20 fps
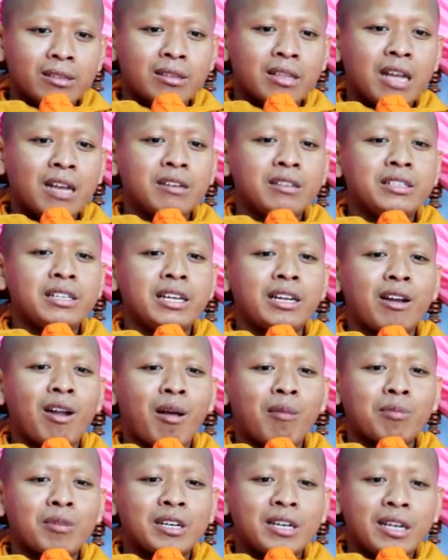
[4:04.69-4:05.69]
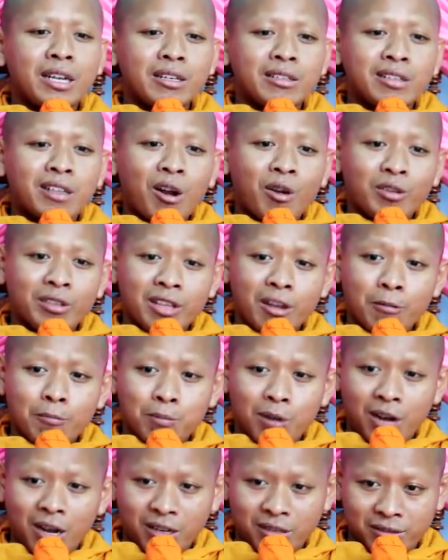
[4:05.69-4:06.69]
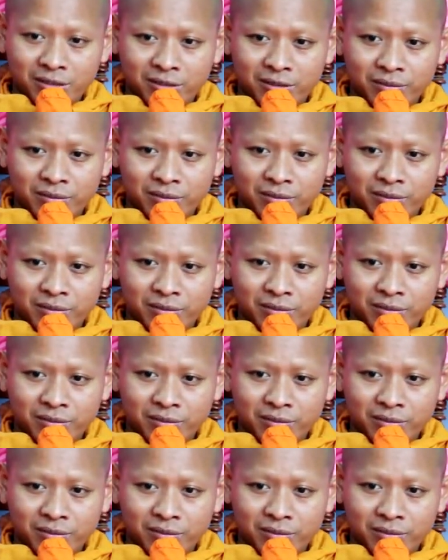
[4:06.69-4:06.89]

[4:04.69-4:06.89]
tới chỉ nôm khné soi tực phở